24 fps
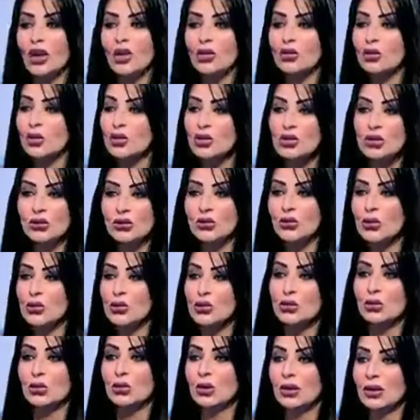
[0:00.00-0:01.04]
تاخد نص
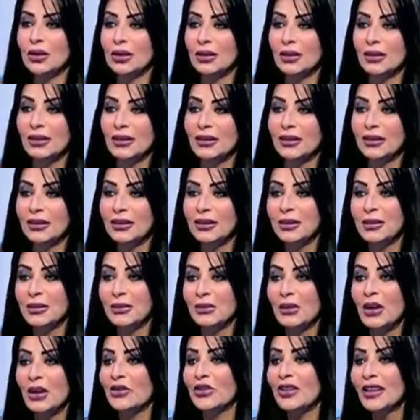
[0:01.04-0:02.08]
فلوسه لا مش تاخد نص
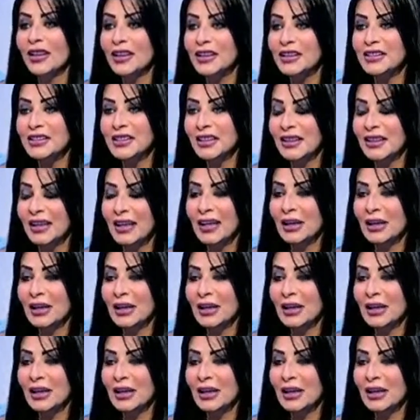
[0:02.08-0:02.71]
فلوسه يا فندم